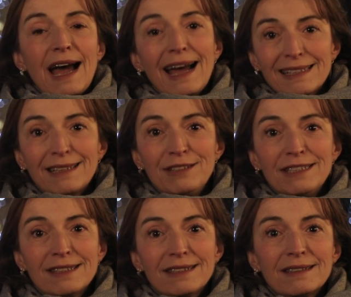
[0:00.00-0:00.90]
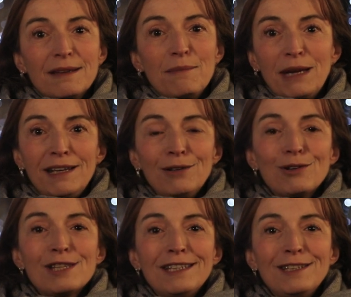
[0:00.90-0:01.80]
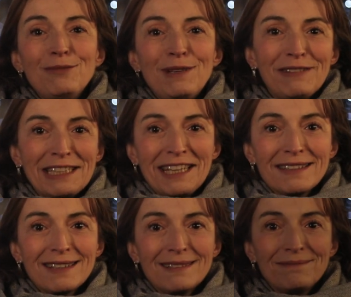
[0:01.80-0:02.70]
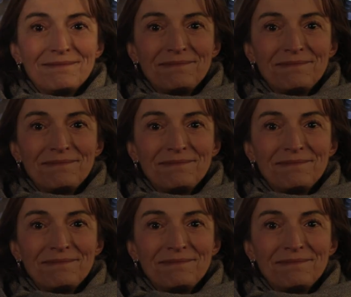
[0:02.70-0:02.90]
À très vite, belle et heureuse année 2024.